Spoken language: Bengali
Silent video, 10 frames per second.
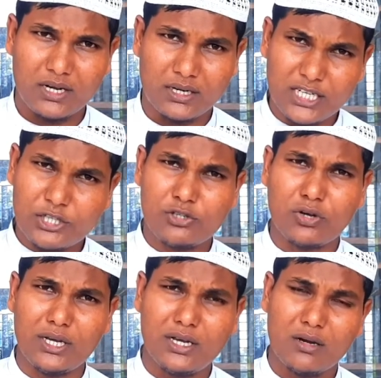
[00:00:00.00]

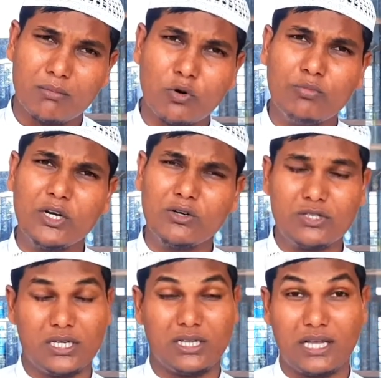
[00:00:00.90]
নিশ্চয় মমিন
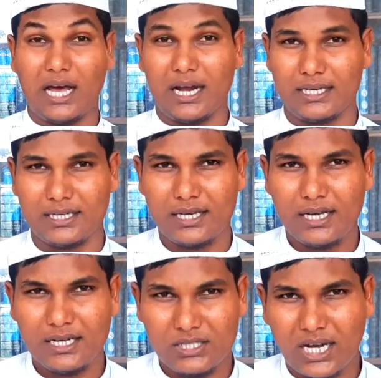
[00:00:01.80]
হচ্ছে তারাই
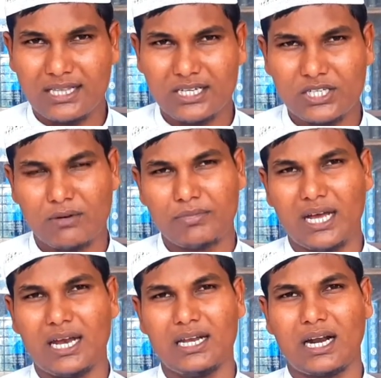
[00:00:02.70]
যাদের সামনে
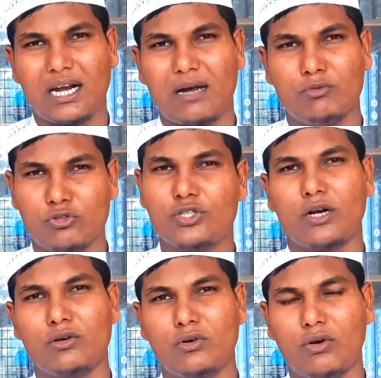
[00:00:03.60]
আল্লাহর নাম
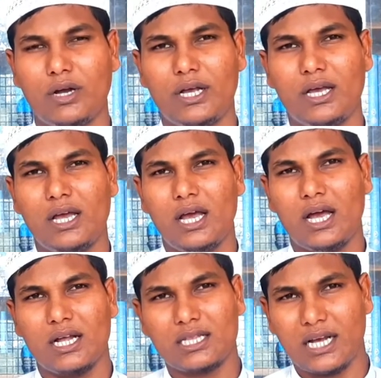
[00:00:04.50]
উচ্চারণ করলে
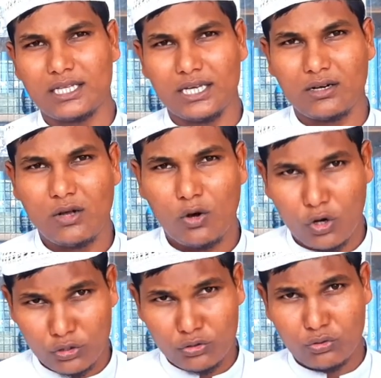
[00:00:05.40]
তাদের
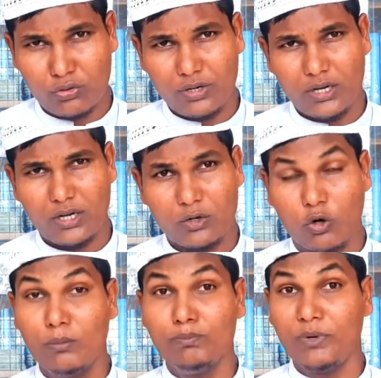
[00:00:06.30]
অন্তর
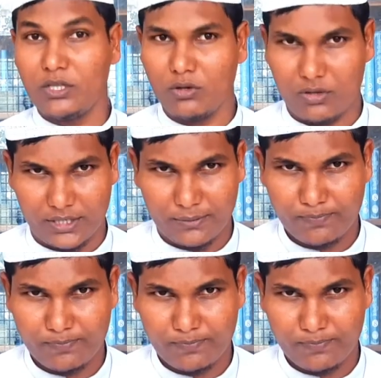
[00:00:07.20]
কম্পিত হয়